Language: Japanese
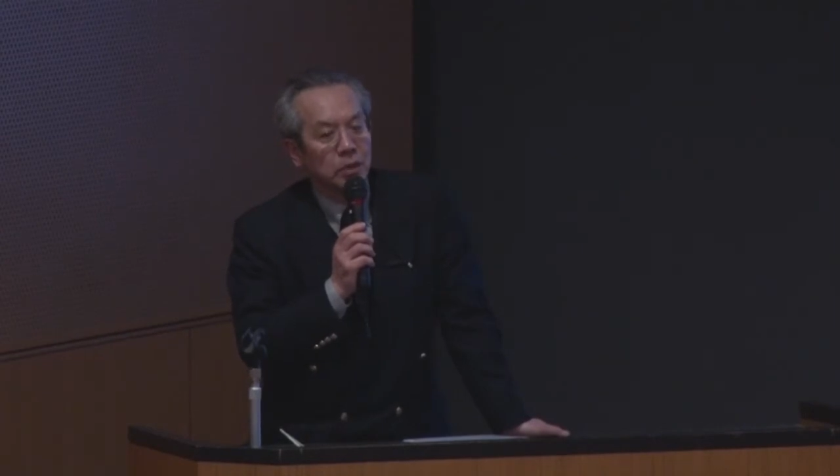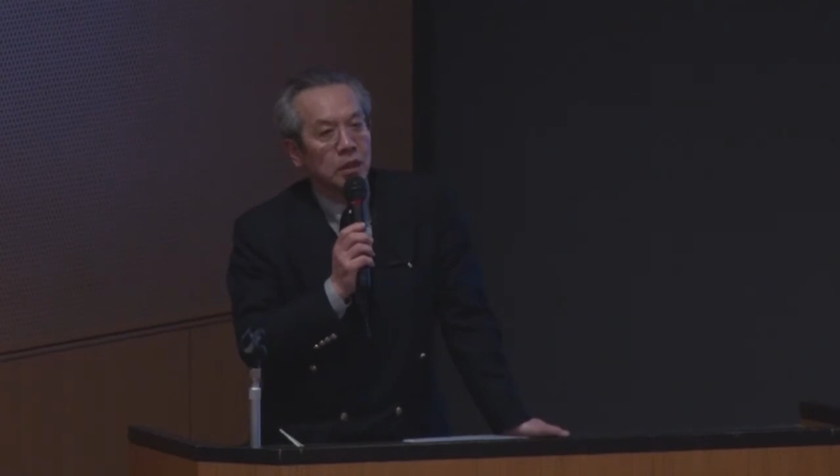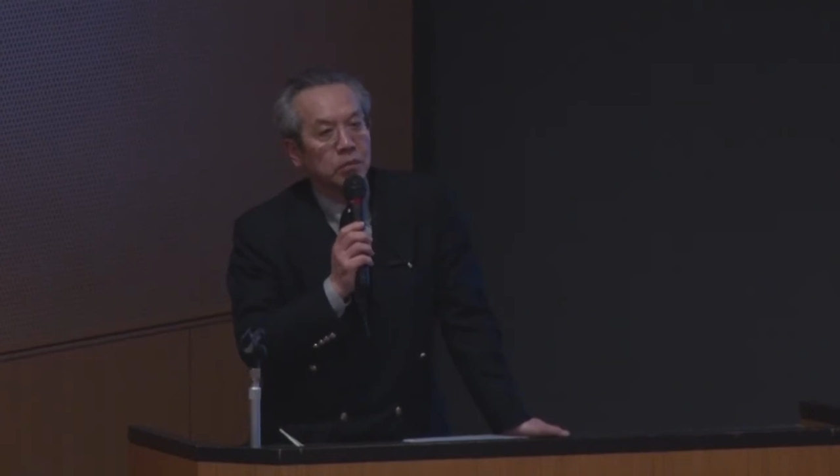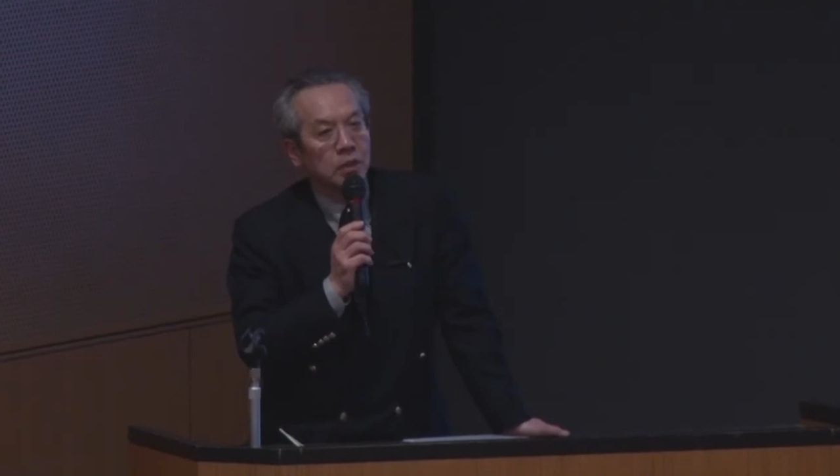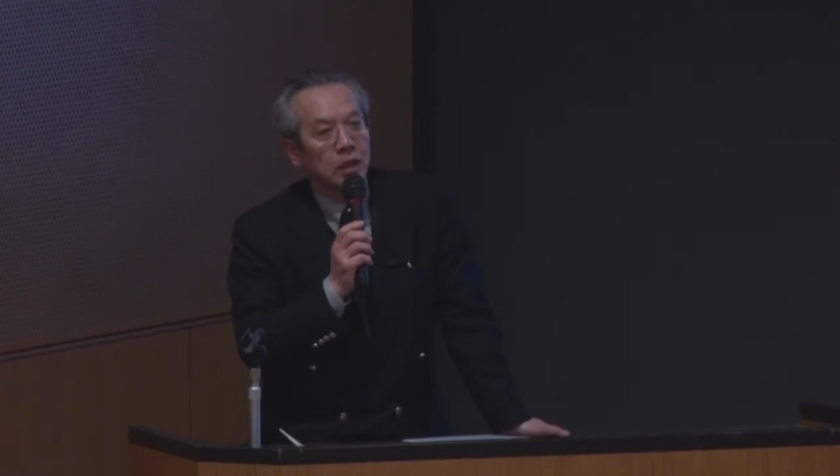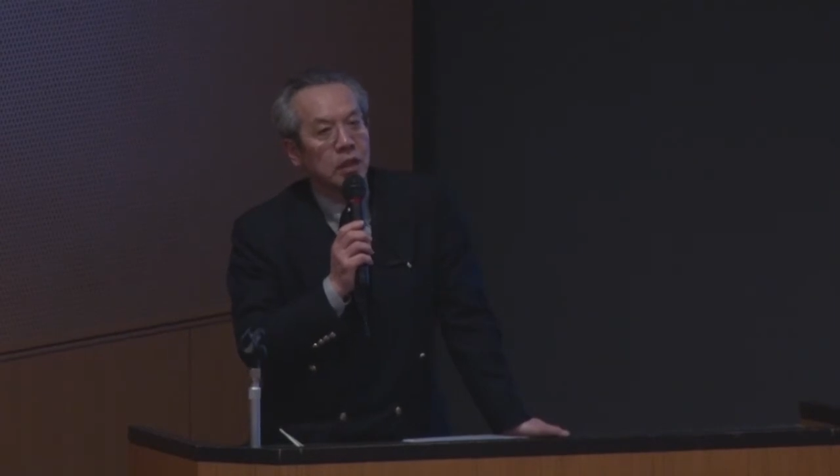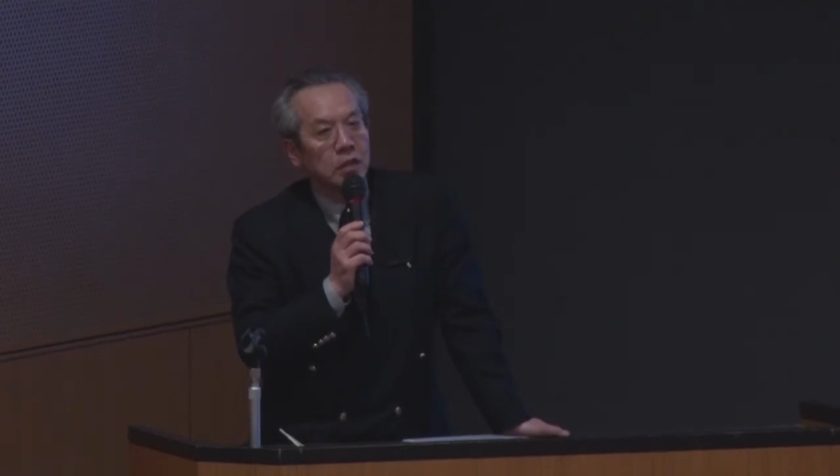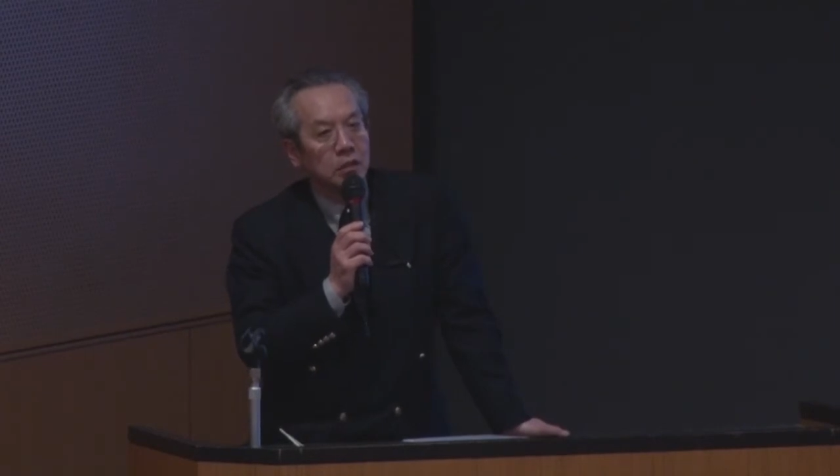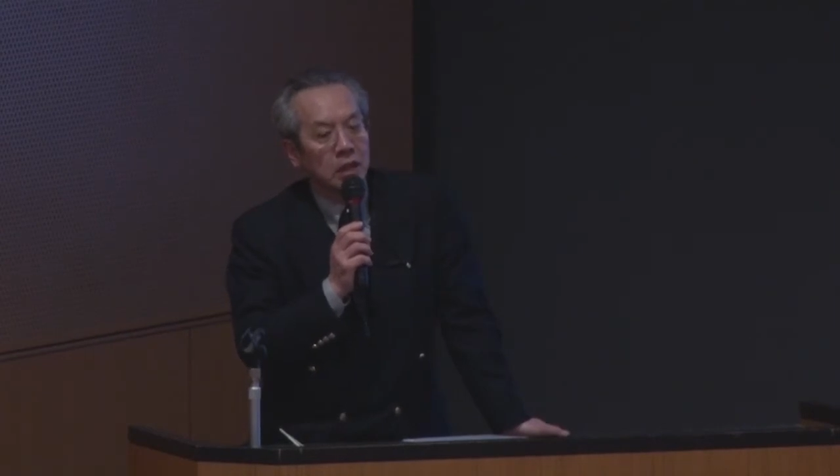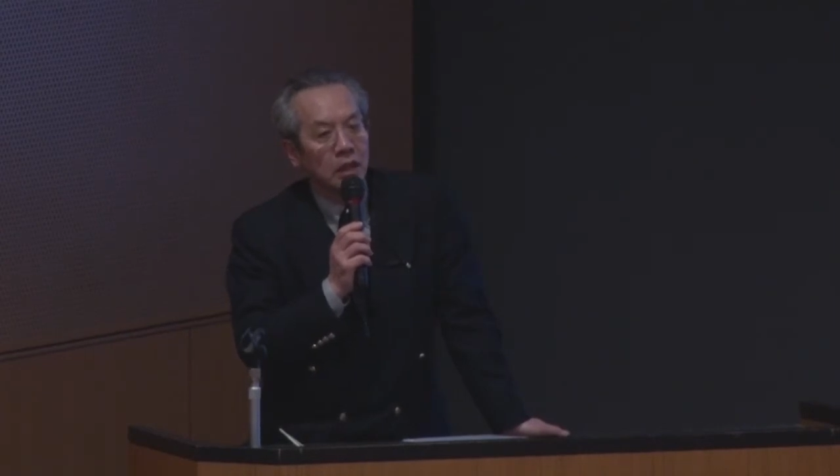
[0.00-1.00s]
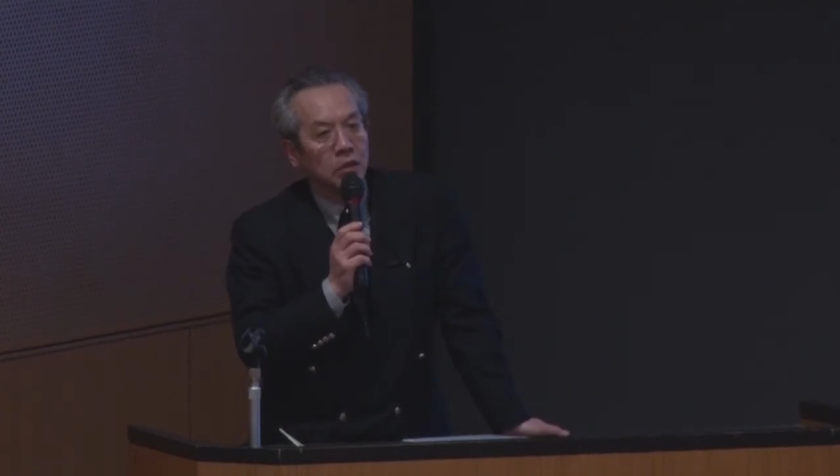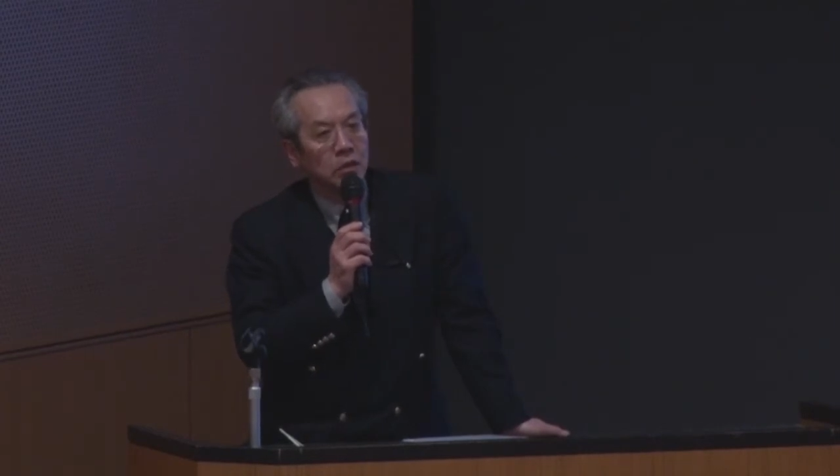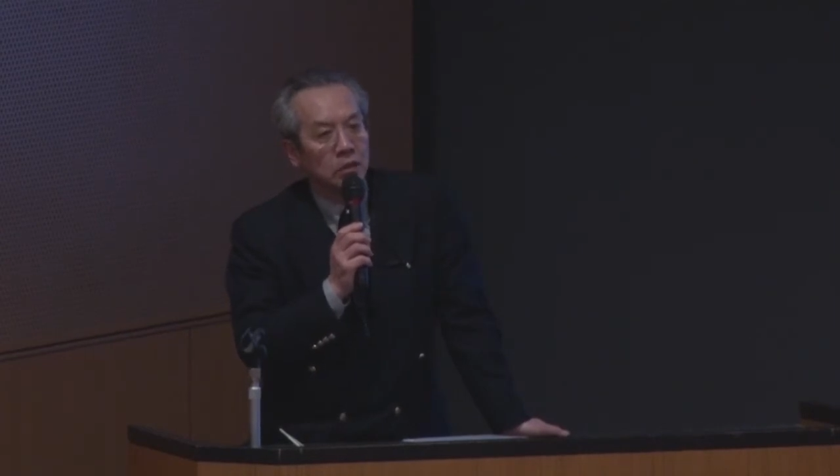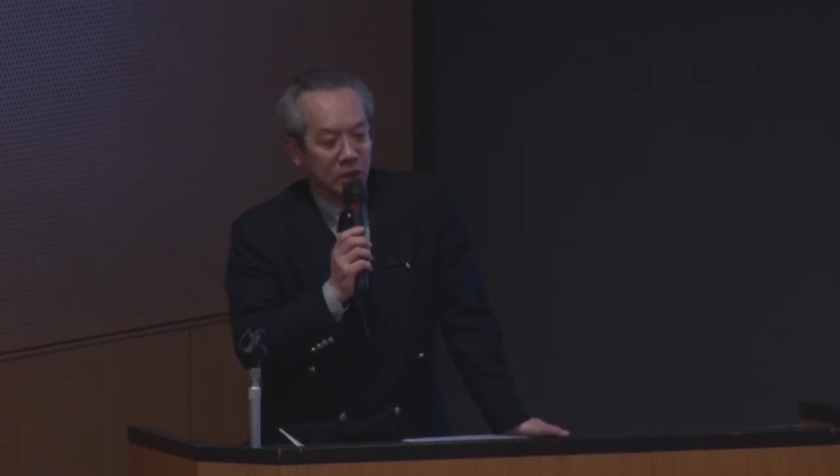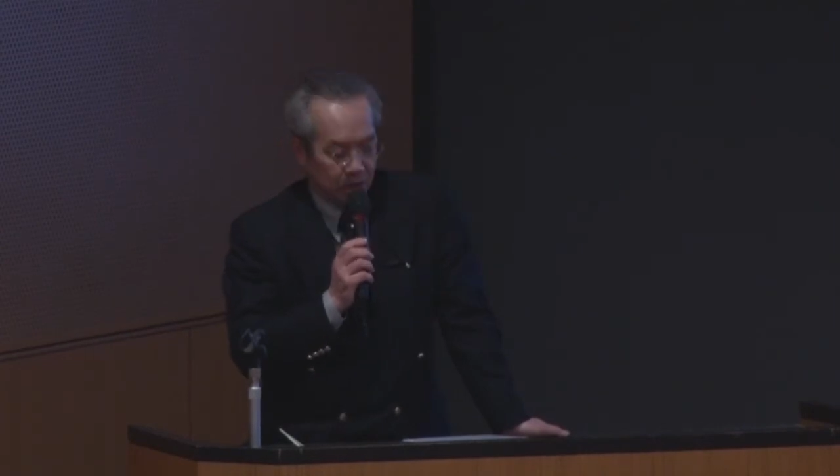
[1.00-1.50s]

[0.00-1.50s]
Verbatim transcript: 見分けるかというこ